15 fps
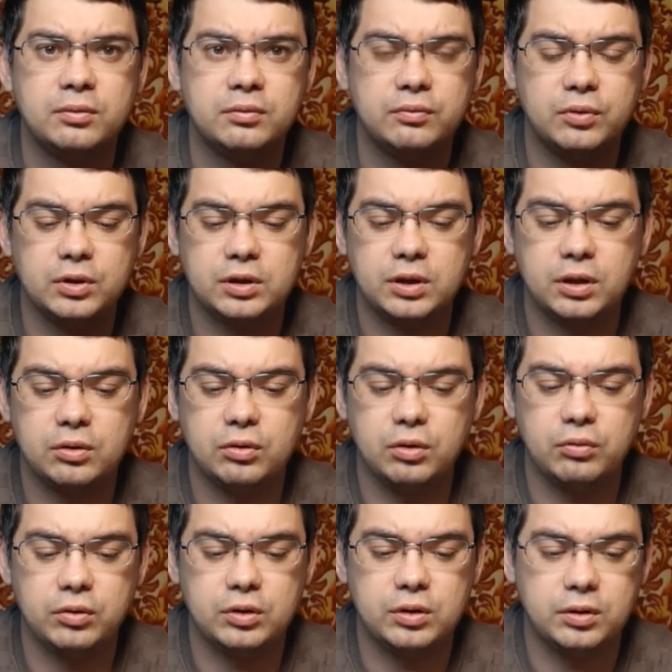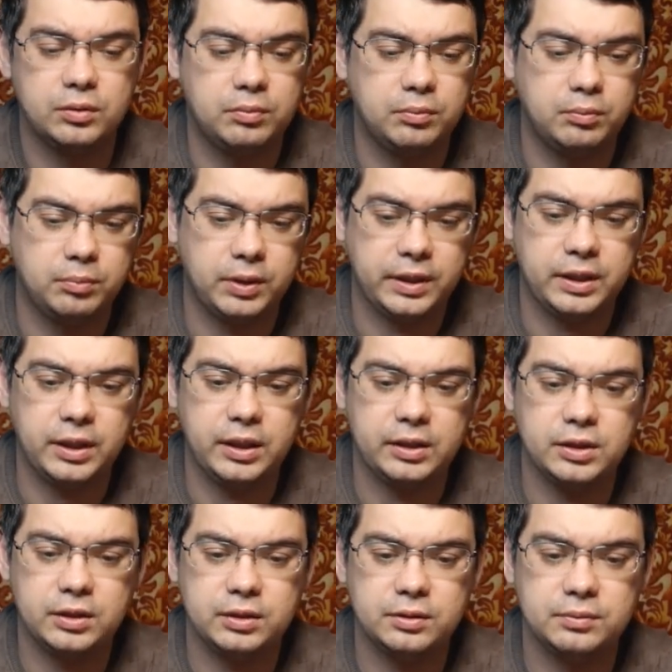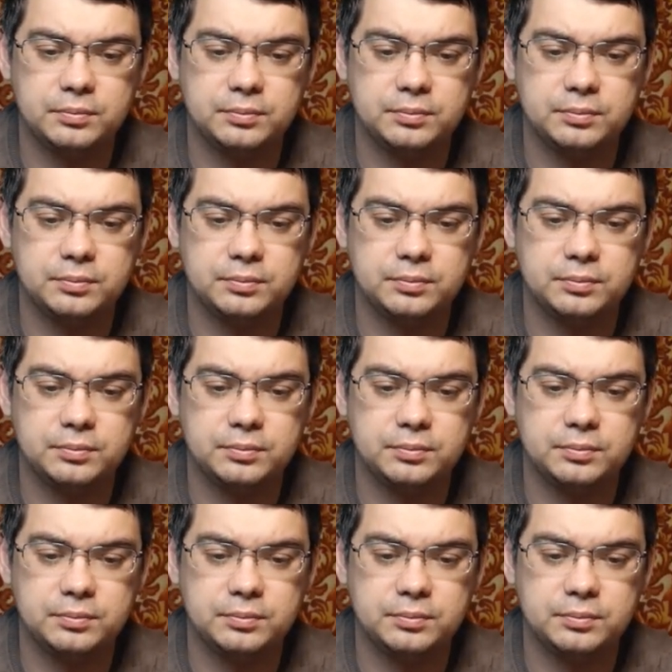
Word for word: Вот такой вот пакетик.